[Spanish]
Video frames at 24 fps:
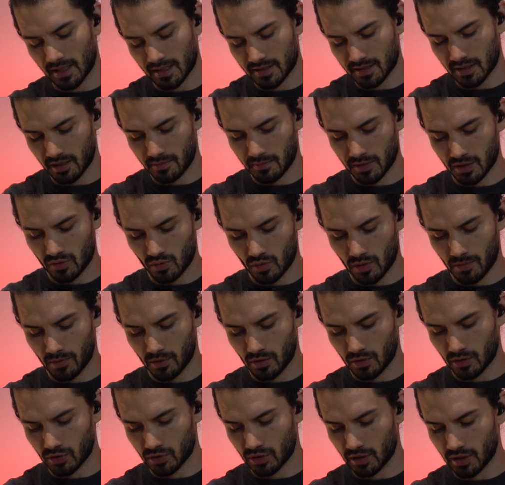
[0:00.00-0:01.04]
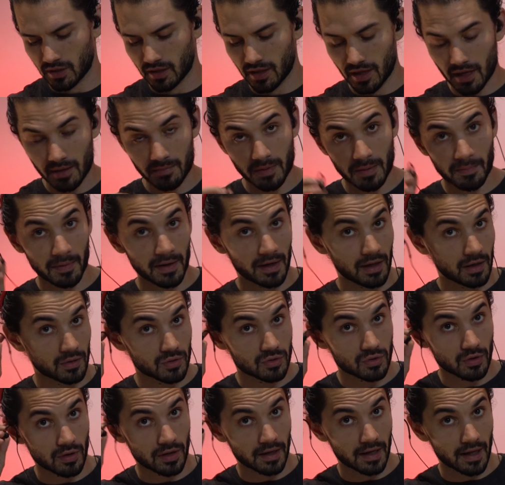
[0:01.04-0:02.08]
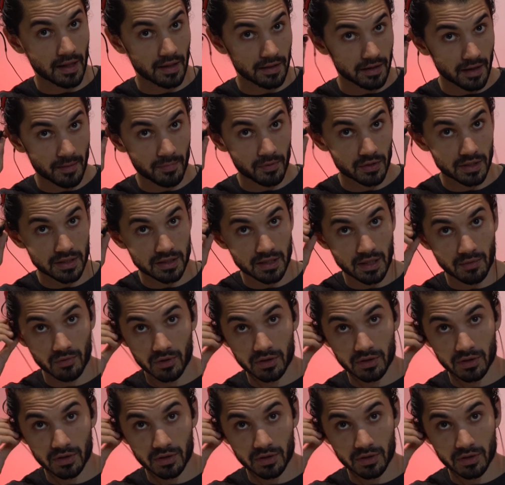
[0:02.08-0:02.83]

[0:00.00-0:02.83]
Van a pasar a ser mis nuevos IM para el uso de cada día,